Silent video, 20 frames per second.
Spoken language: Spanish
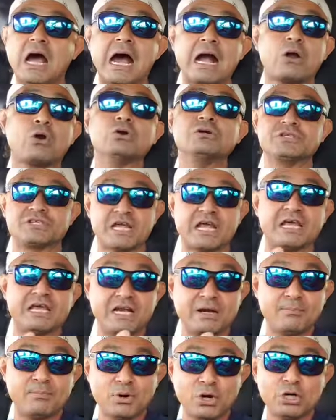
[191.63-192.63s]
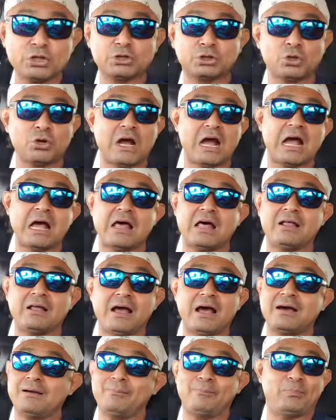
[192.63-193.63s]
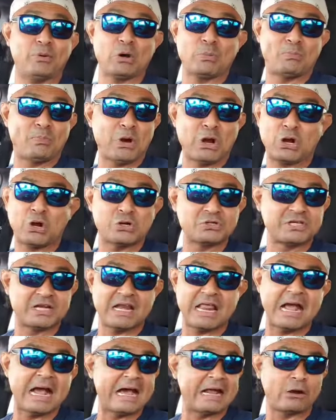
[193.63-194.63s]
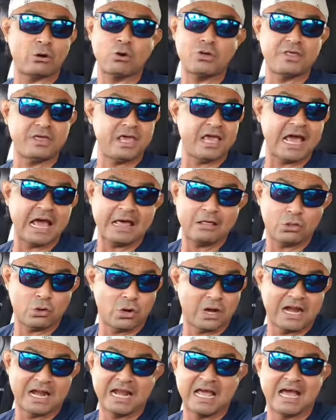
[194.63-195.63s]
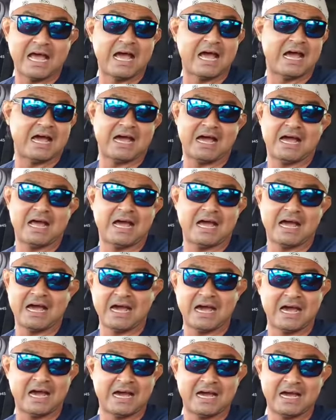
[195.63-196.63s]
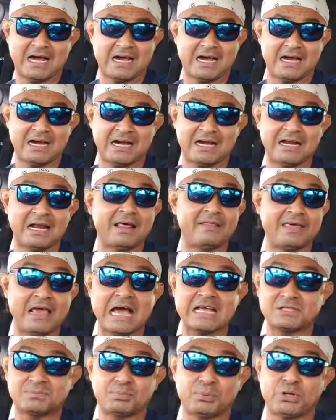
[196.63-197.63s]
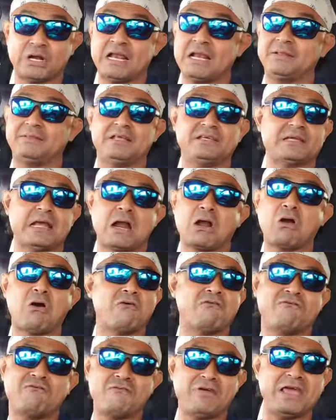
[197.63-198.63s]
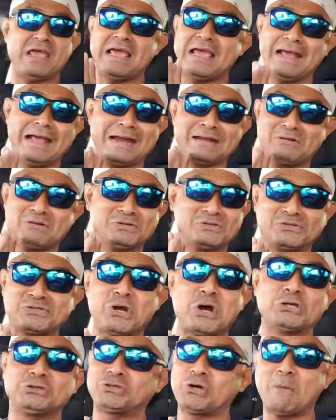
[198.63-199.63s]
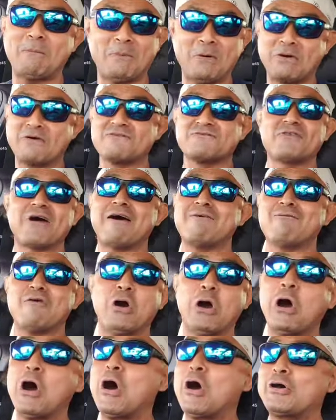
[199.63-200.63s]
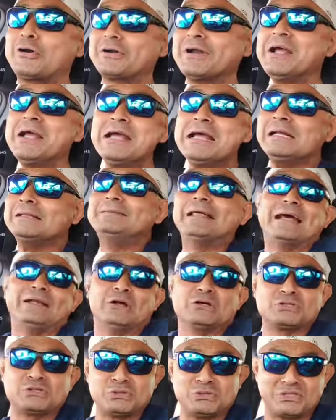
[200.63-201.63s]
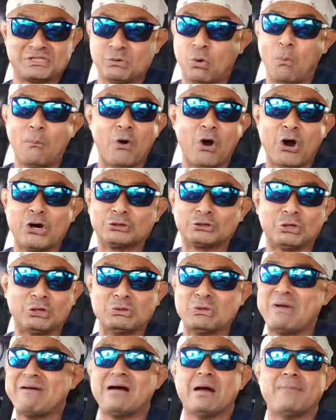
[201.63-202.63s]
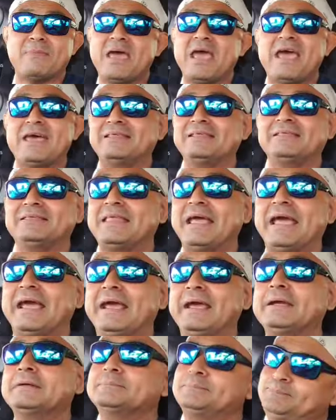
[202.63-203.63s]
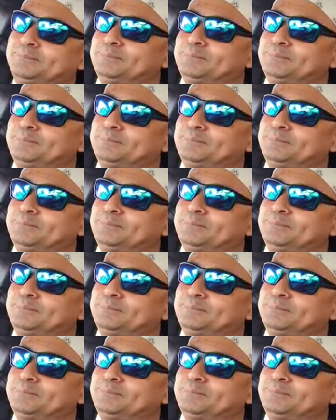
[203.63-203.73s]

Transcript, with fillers: a conseguir votos, a por poco se le han arrodillado a la, a, a, la diáspora y les dicen, confíen en nosotros, por favor, denos su voto nuevamente.